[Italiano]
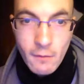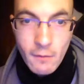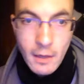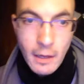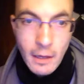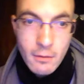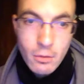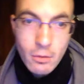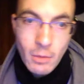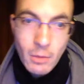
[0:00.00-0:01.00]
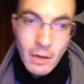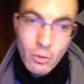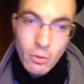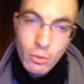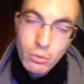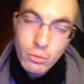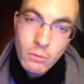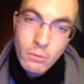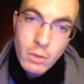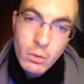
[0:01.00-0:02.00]
Vi ringrazio per l'ascolto, il
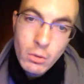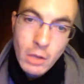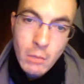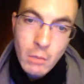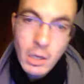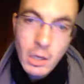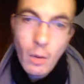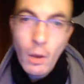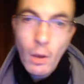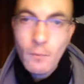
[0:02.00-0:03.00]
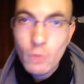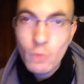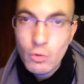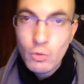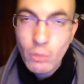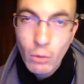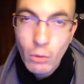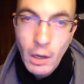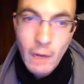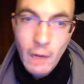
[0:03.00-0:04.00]
video termina qua. Un saluto
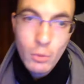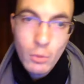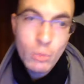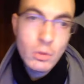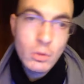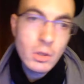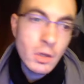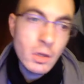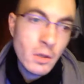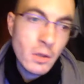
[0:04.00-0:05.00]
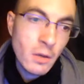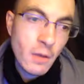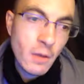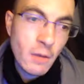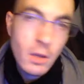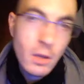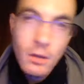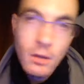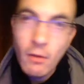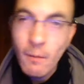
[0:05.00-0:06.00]
caro a voi tutti, iscrivetevi
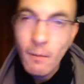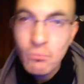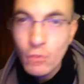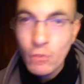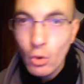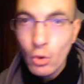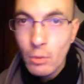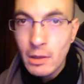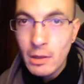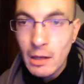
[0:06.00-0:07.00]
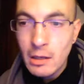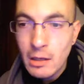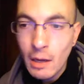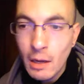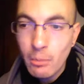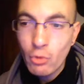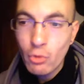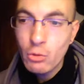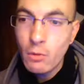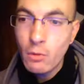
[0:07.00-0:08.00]
se vi va, commentate, al
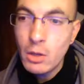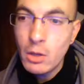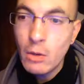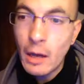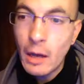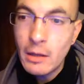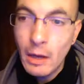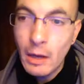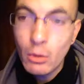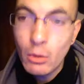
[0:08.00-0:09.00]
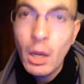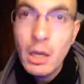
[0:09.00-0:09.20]
prossimo video da Narratore